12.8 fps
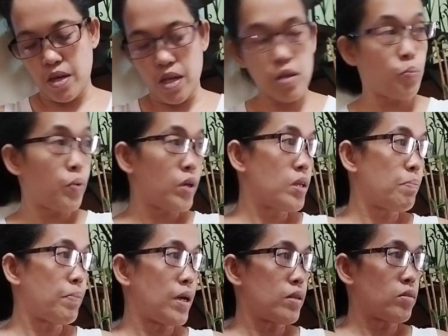And pwede
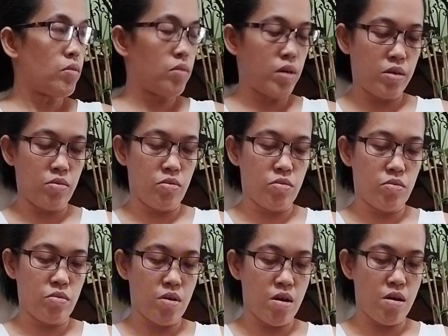pa itong
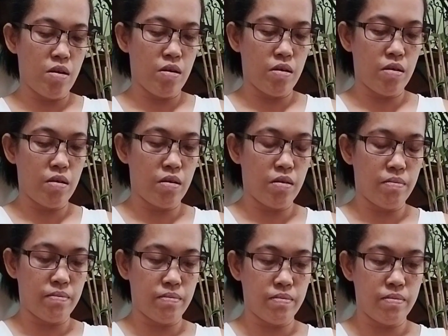ano, um,